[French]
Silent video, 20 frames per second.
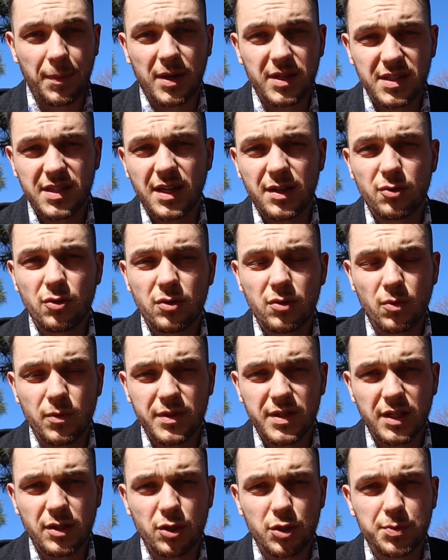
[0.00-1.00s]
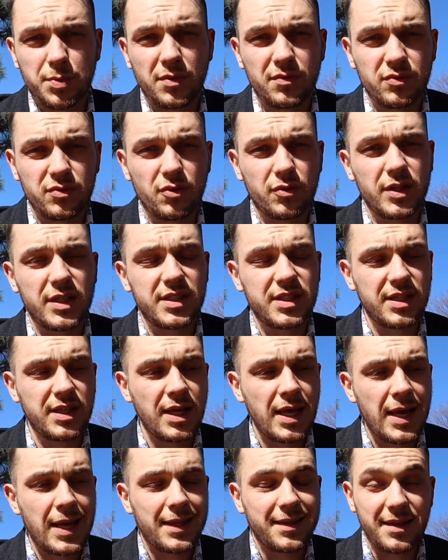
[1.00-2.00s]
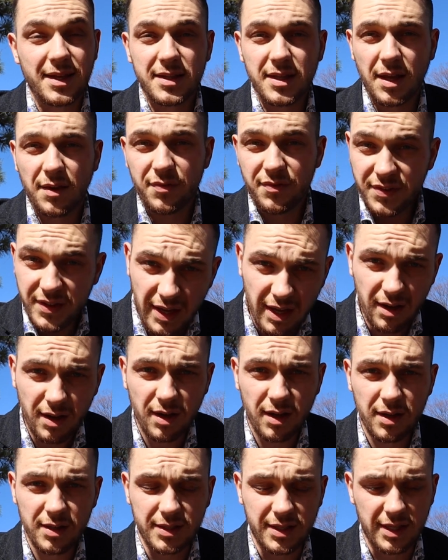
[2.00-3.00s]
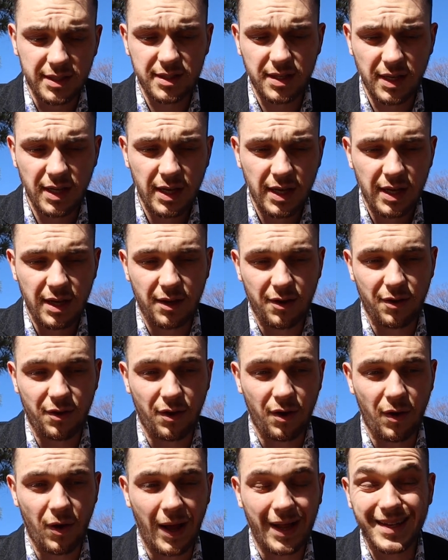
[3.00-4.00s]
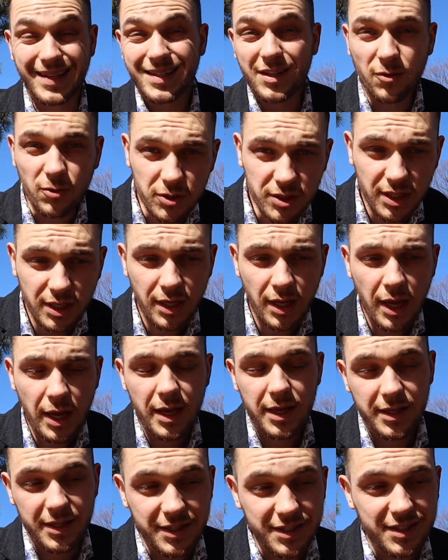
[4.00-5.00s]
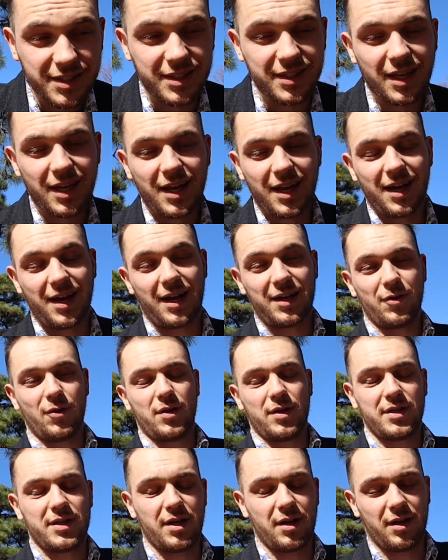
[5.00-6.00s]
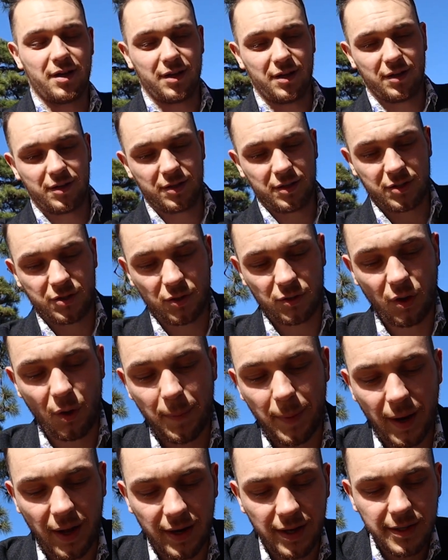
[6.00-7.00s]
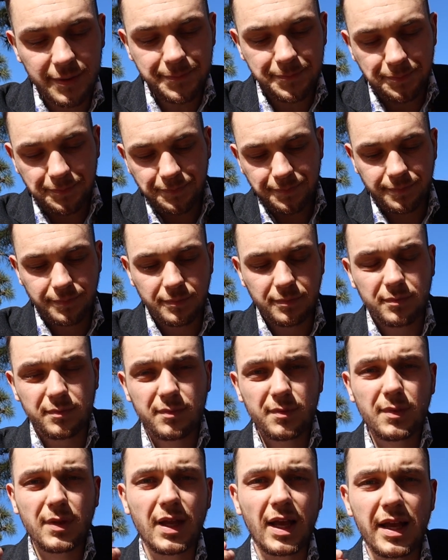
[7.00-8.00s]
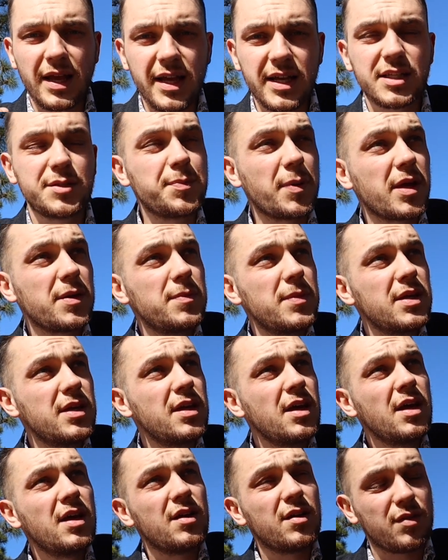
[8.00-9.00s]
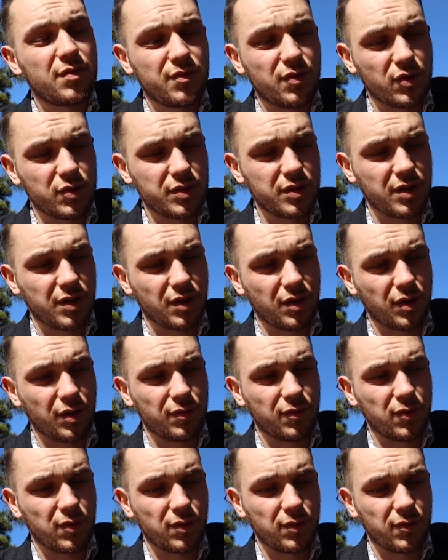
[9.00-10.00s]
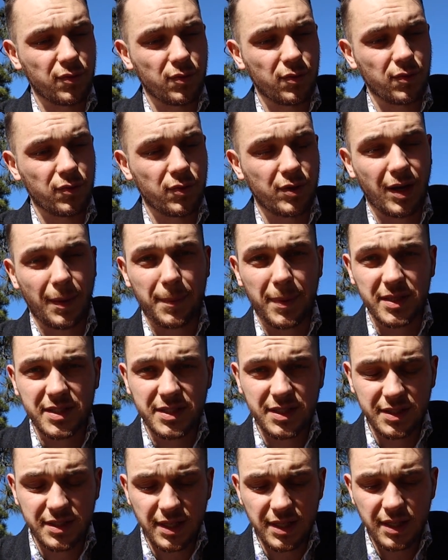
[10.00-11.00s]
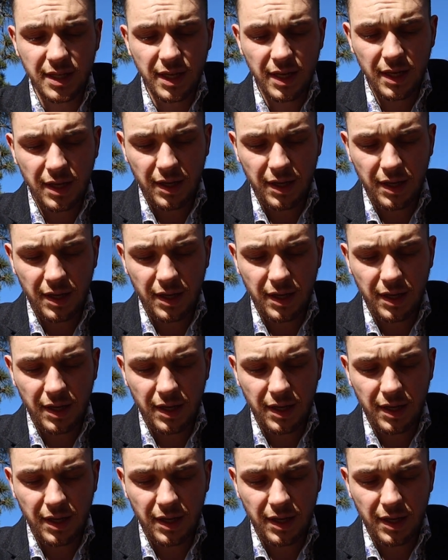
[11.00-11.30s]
Après ça, un autre conseil que je peux vous donner, c'est d'être fier d'être euh, un étranger ici. Alors, euh, j'entends par là exprimer votre, euh, vos, capacités